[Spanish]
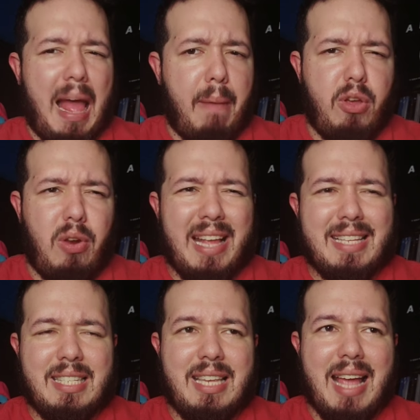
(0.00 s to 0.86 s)
La
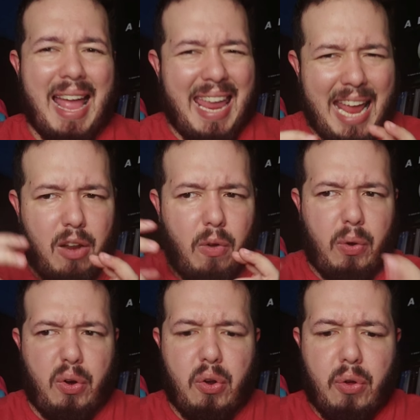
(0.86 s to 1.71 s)
violencia y el
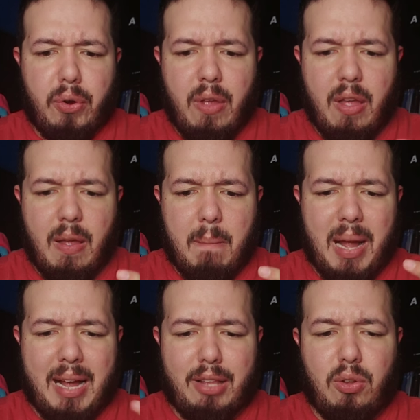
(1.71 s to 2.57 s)
horror,
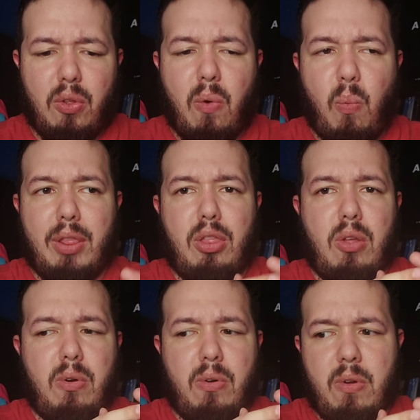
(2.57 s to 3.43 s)
más que todo
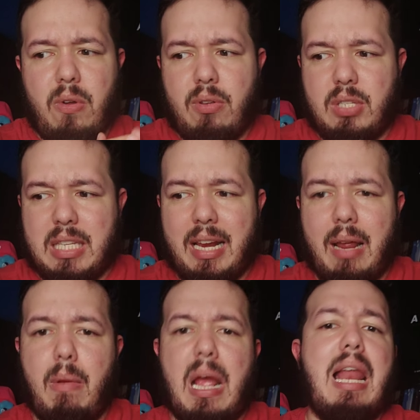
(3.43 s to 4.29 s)
cuando se
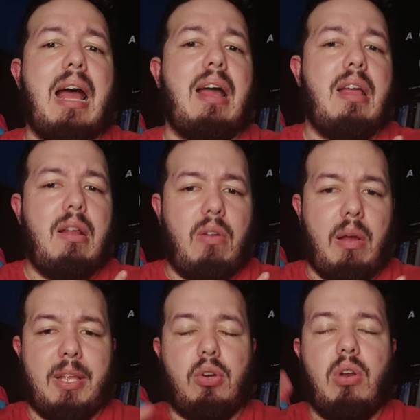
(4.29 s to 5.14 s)
revela lo
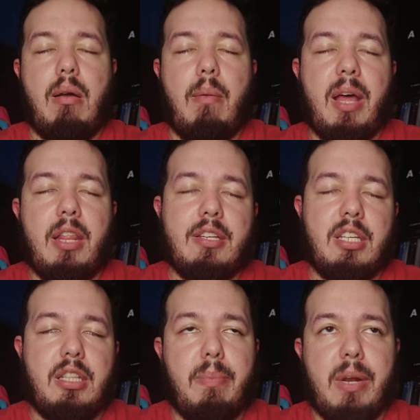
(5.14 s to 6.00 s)
que pasó con la mamá de
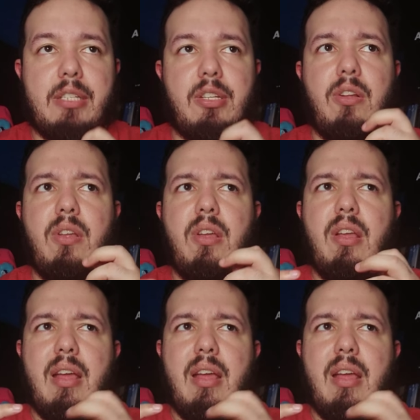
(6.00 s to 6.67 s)
Sidney Prescott.